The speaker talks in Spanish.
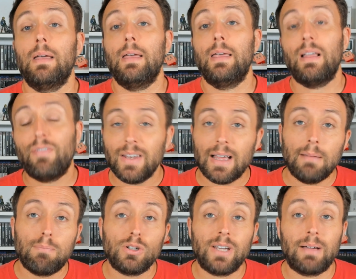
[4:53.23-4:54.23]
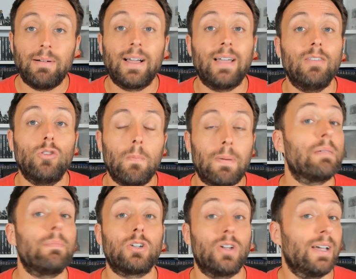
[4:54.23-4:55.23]
y al final pues acaban cayendo un par de
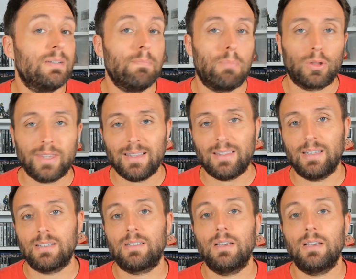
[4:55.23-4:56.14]
personajes importantes.